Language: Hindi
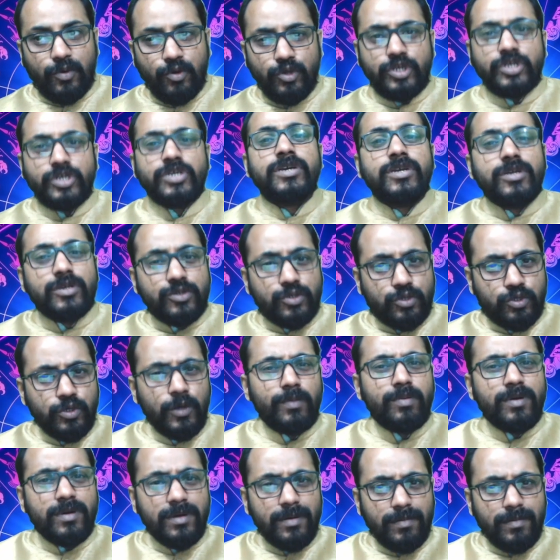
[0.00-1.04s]
कुछ
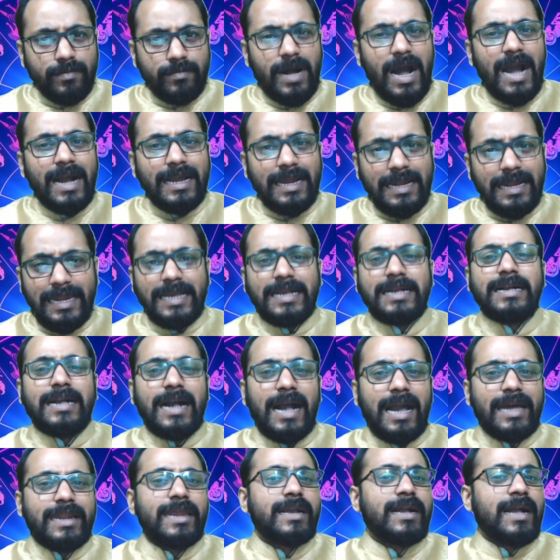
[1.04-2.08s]
शुभ मांगलिक
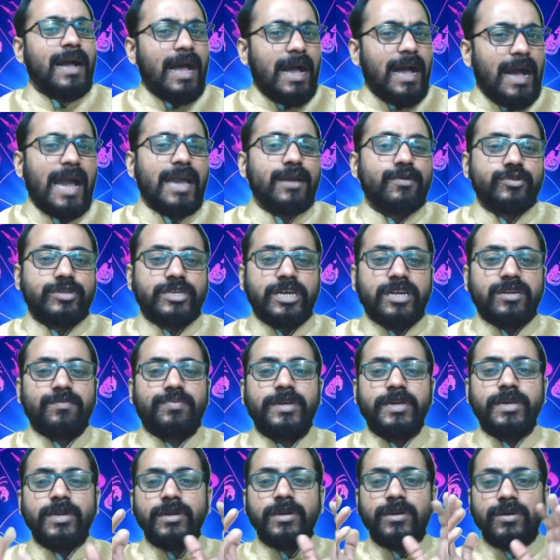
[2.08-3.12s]
कार्य का आयोजन
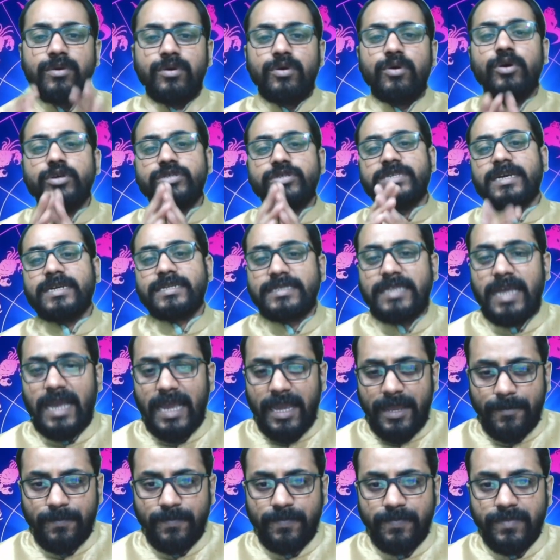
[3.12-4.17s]
भी हो सकता
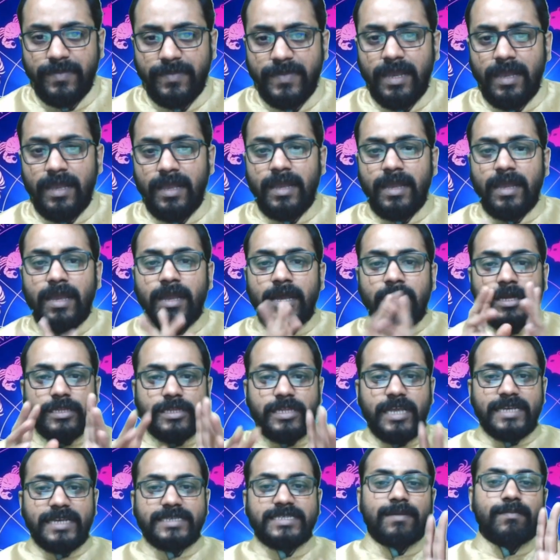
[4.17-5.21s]
है
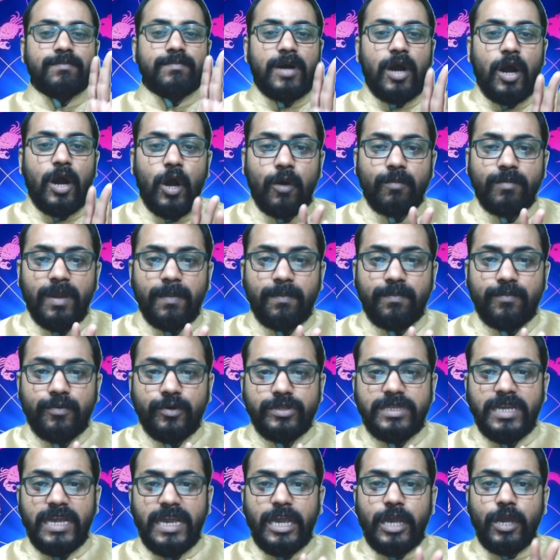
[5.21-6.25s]
दसम भाव में
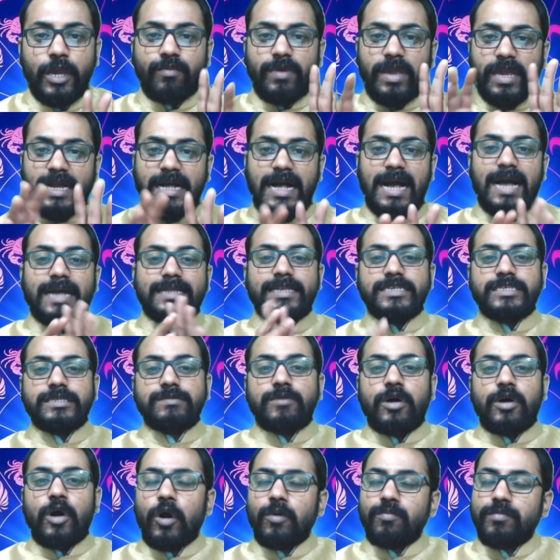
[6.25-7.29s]
बुद्ध एवं एकादश
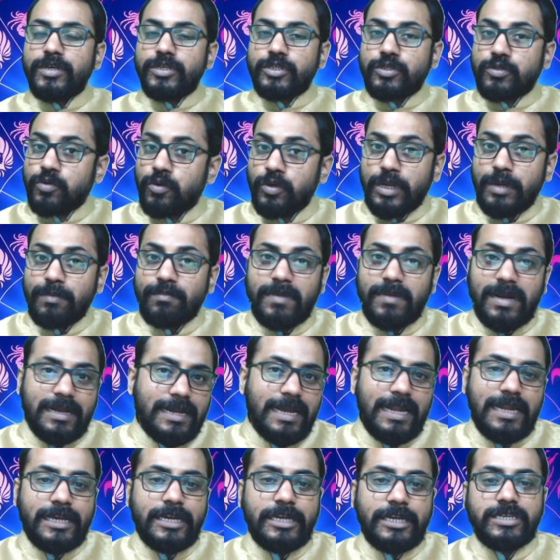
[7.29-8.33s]
भाव में सूर्य
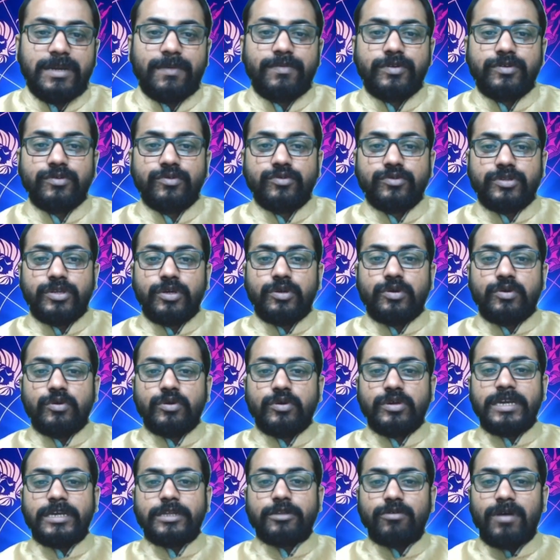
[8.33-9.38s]
मंगल की जब युति
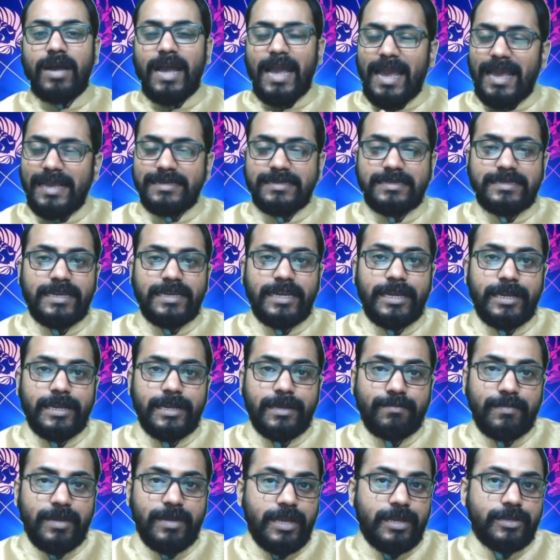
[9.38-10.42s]
होगी ऐसे
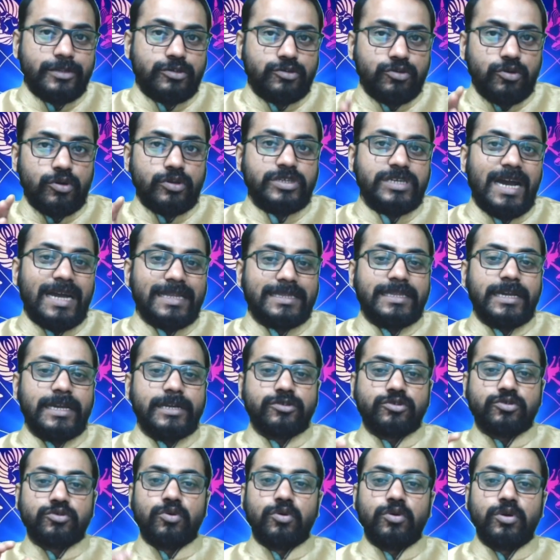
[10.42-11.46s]
में जो
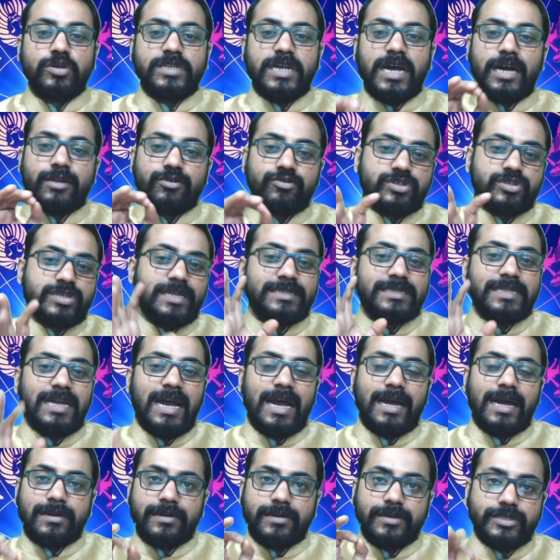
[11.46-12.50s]
जातक शोध
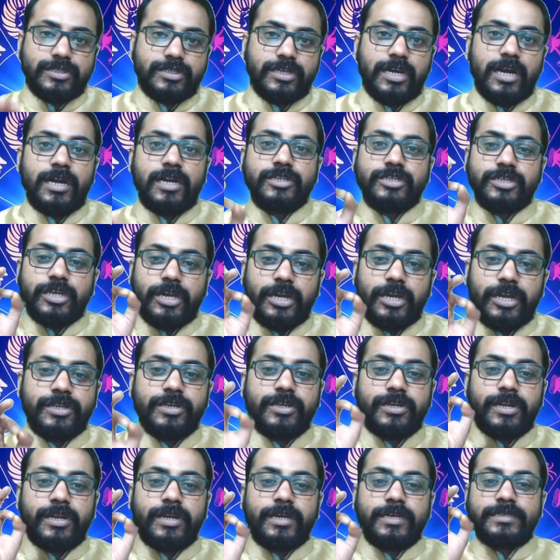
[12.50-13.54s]
अनुसंधान रिसर्च
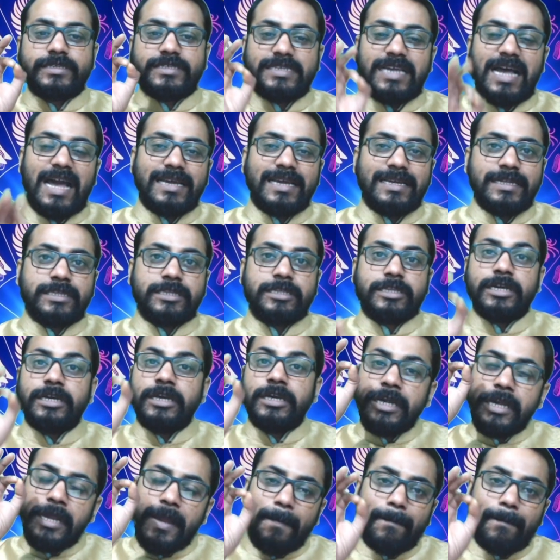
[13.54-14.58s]
इंजीनियरिंग साहित्य
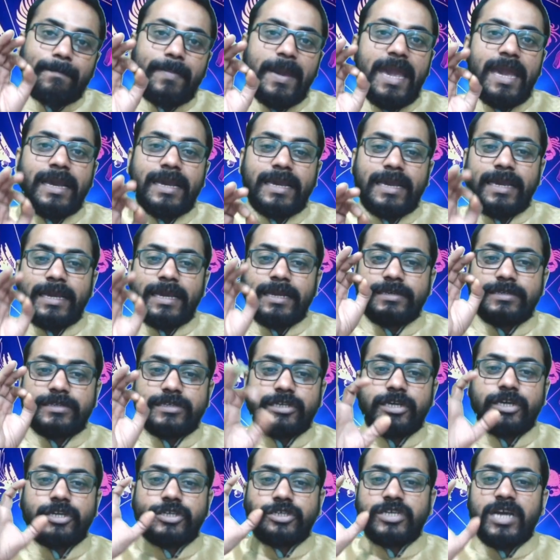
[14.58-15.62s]
बैंकिंग
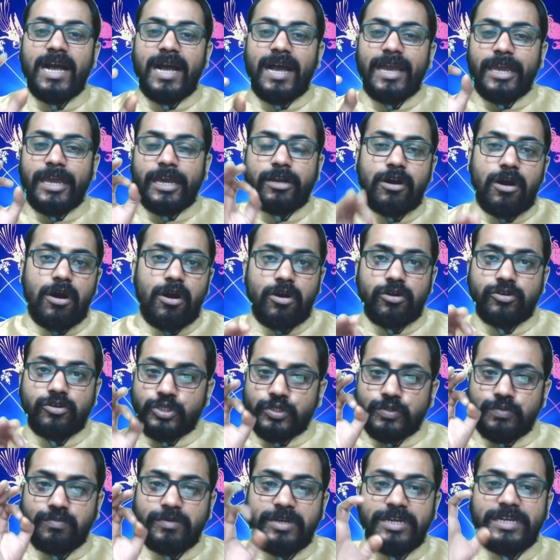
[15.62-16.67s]
शिक्षा
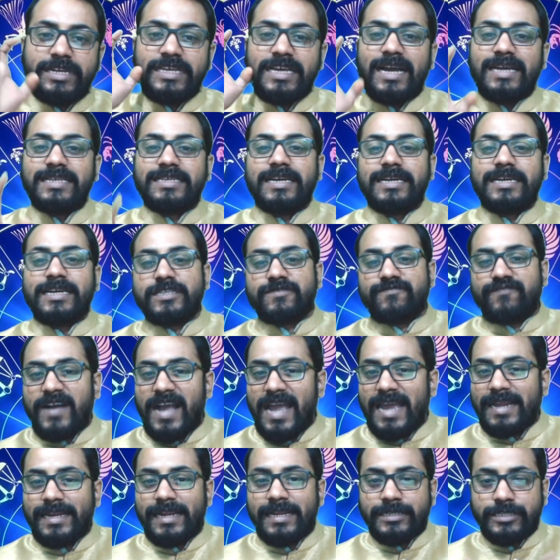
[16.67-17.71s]
अकाउंट्स मीडिया जगत
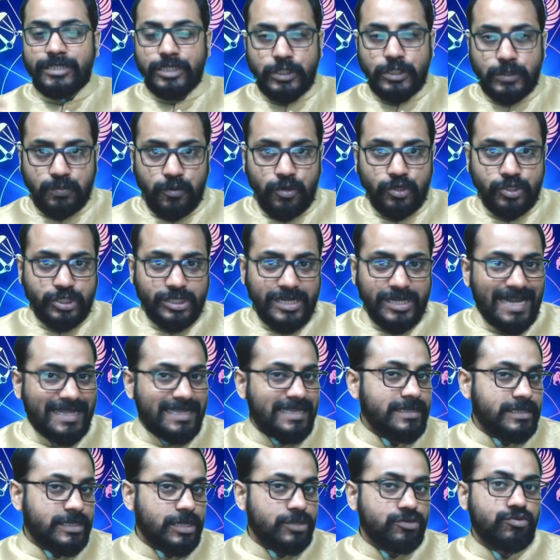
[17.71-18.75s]
फाइनेंस स्पोर्ट्स
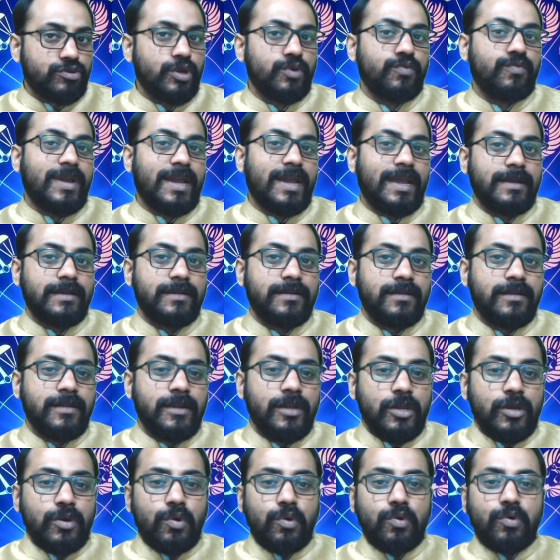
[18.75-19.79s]
आदि से जुड़े हुए
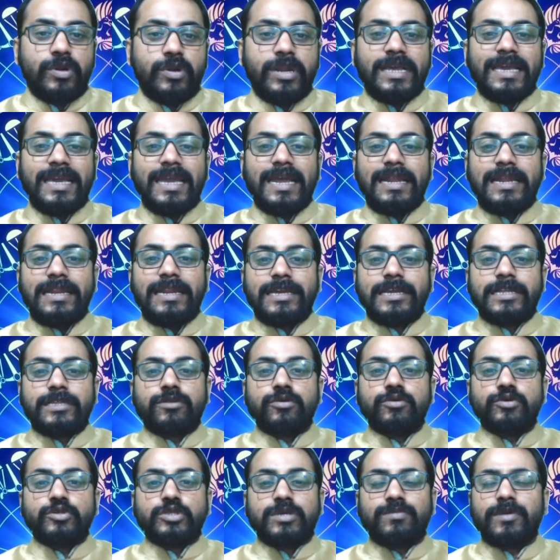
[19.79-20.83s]
हैं उनके लिए
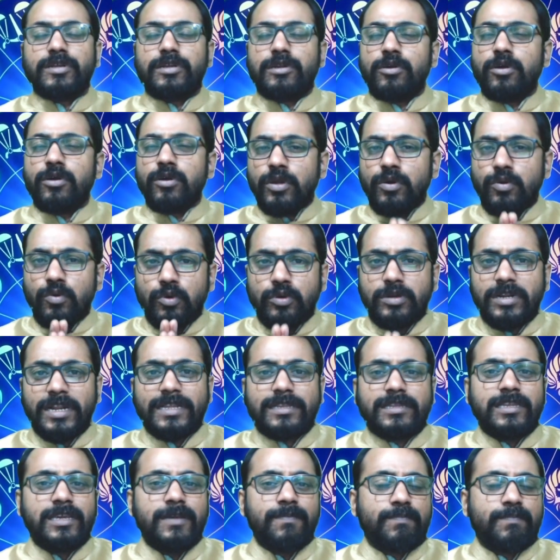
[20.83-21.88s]
तो समझ लो कि
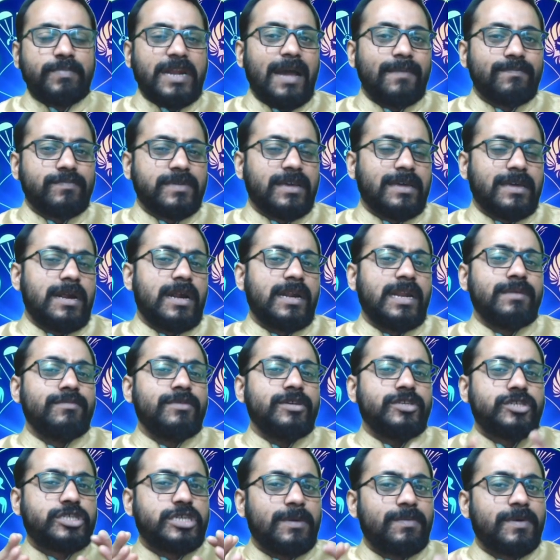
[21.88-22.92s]
उन्नति प्राप्त कराने
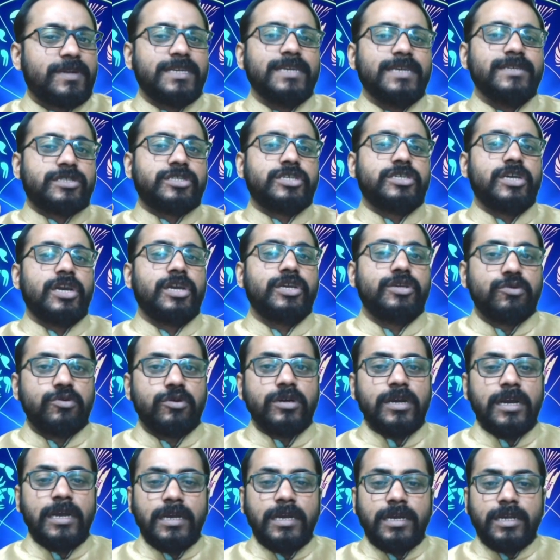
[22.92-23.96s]
में जबरदस्त ये
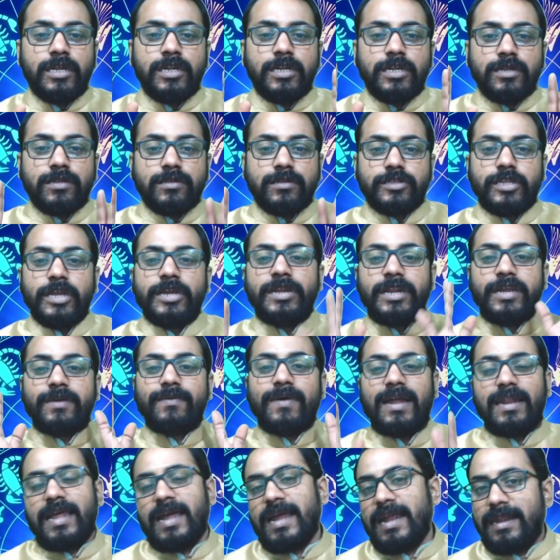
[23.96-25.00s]
योग देने
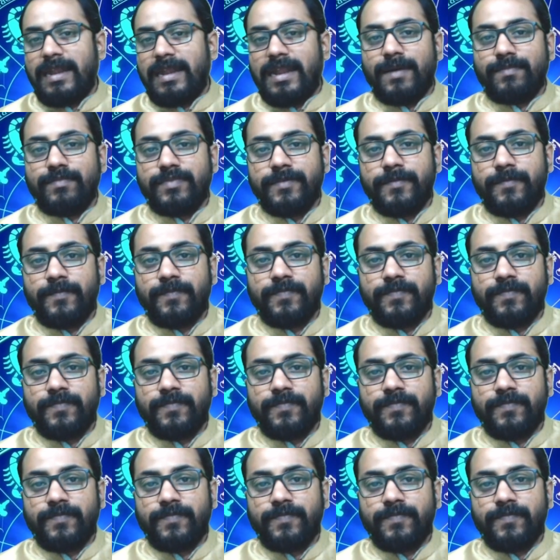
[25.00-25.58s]
वाला है लाभ